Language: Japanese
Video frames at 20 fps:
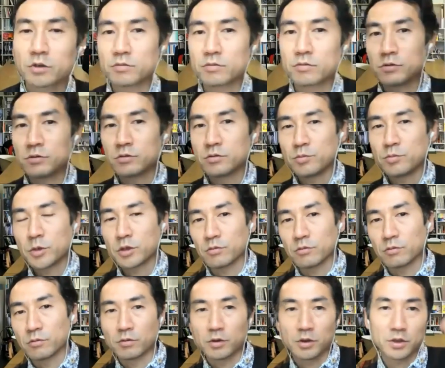ういう今
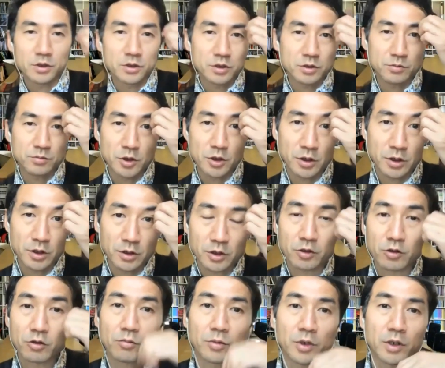のお話みたいな
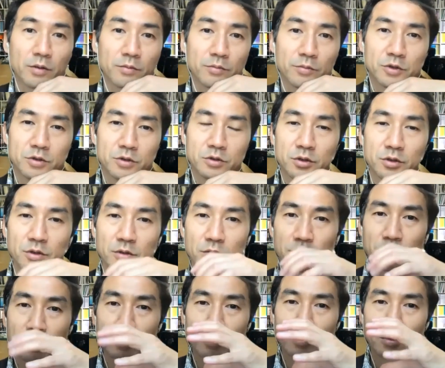例えば別に
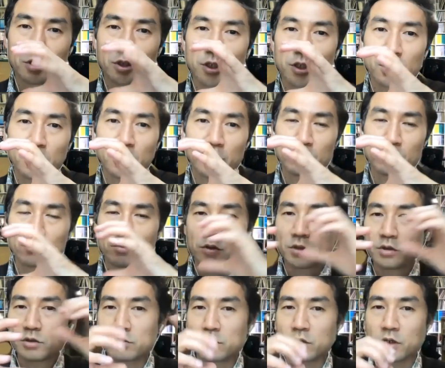家が移動
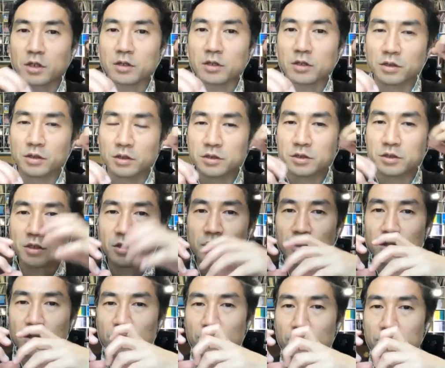できるからって全員
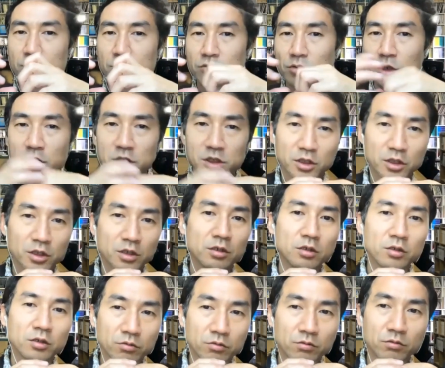が移動するわけじゃな
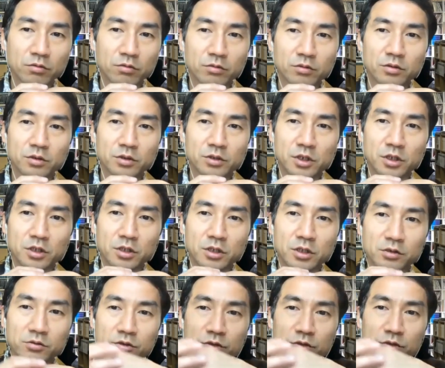いけど選
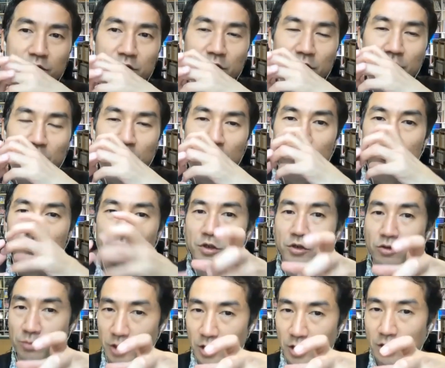択肢としてこう増
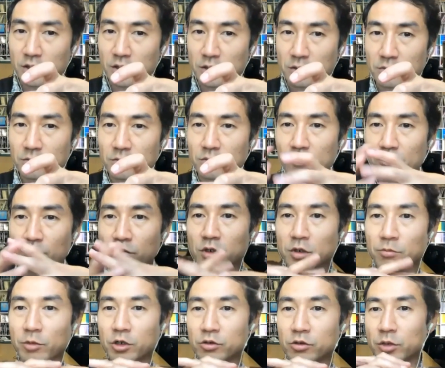えるみたいなこと
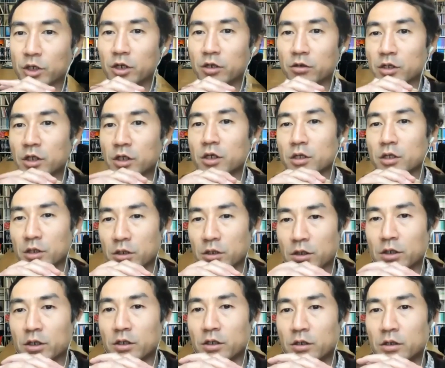がまあ生まれるだけ
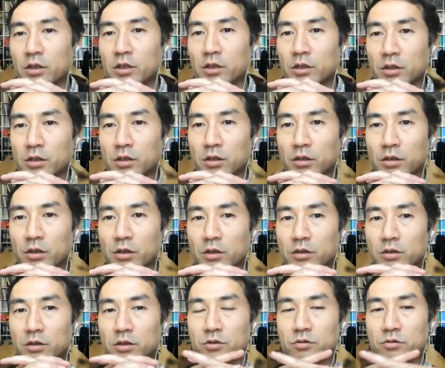でなん
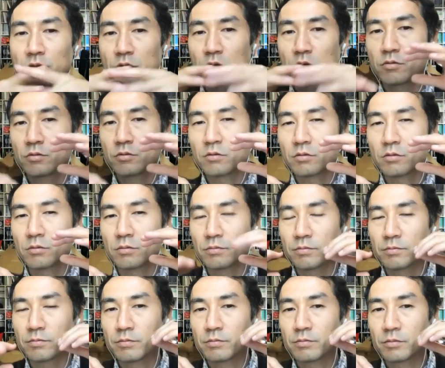か非常にこ
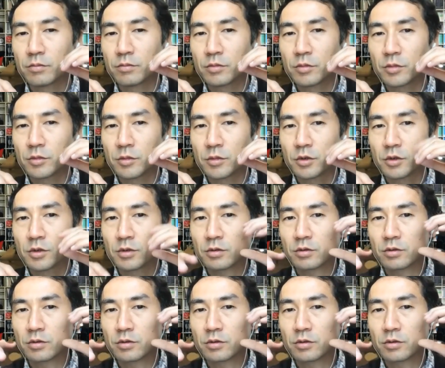う